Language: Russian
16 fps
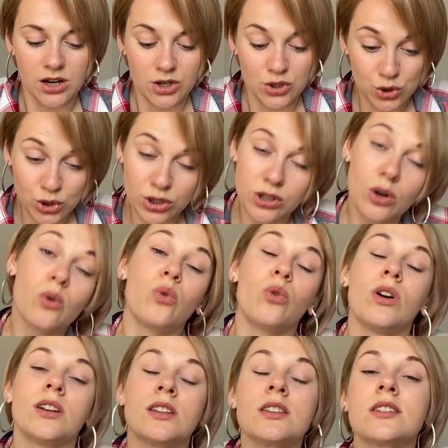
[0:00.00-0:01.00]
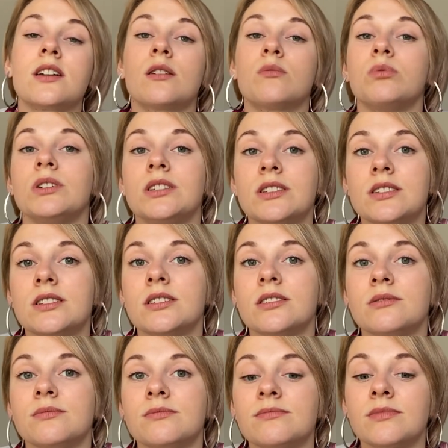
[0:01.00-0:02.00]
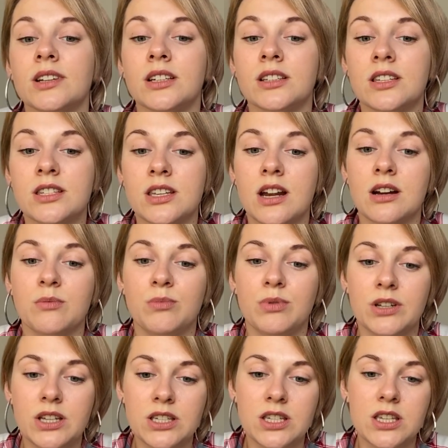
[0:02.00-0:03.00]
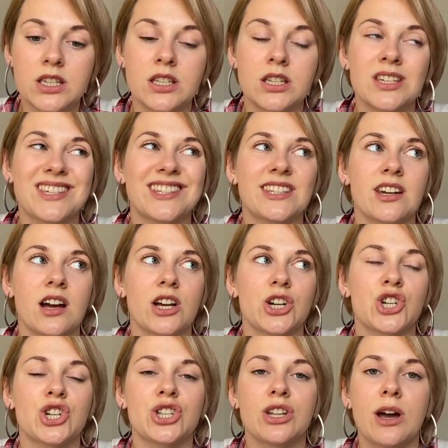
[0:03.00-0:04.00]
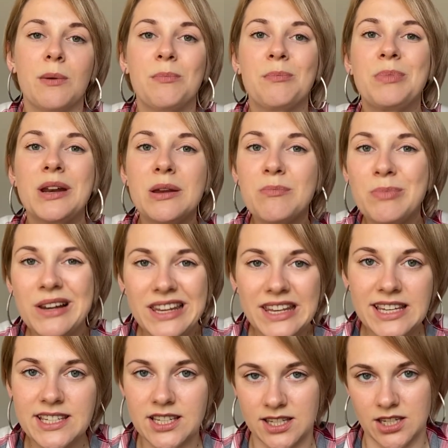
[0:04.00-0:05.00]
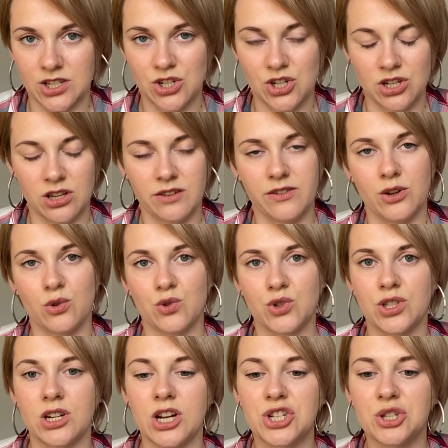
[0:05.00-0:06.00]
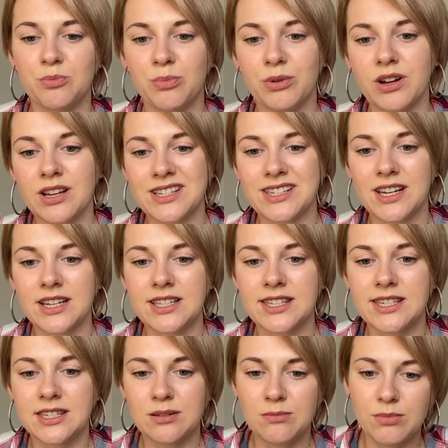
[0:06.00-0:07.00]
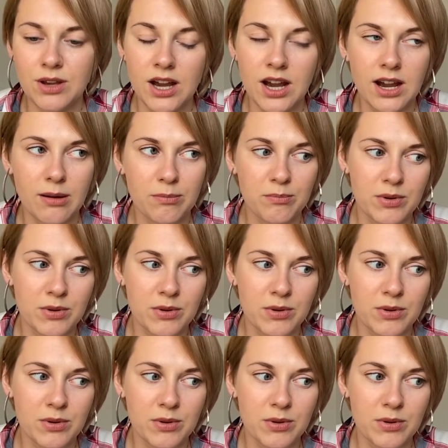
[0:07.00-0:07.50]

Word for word: Что это такое? Это страх близости. Это страх близости, страшно приблизиться к человеку, страшно показать себя,